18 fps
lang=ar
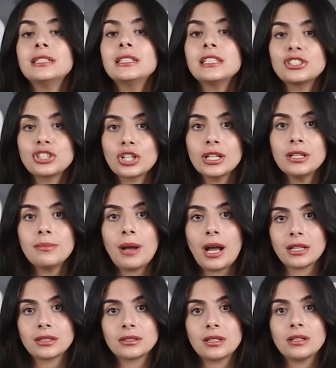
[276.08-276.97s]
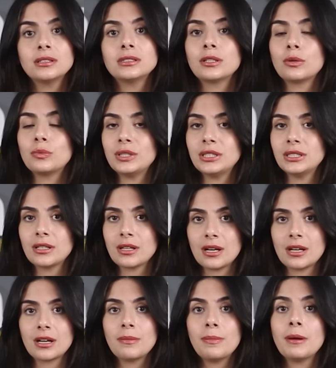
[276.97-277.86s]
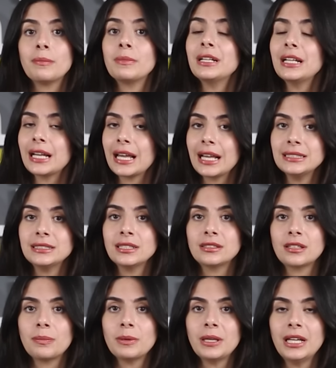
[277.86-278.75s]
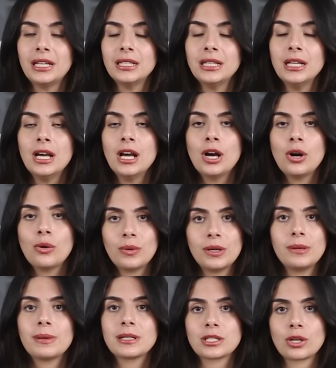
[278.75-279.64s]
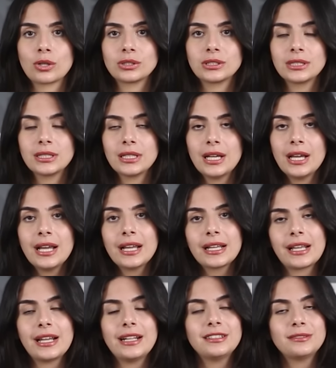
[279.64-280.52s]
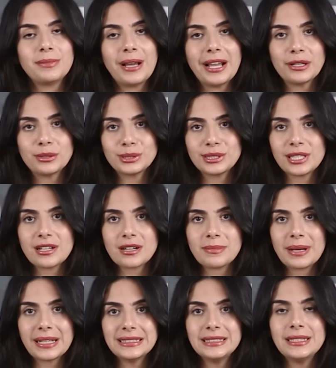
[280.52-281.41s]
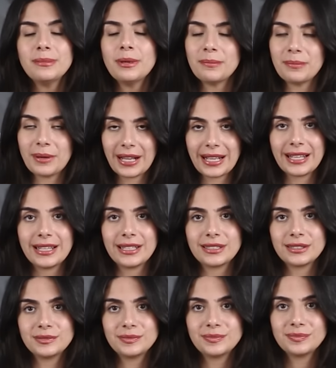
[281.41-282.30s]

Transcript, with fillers: لتشغيل محطات توليد الكهرباء من الغاز الطبيعي والمازوت. كانت معاكم سارة مجدي من بنكير.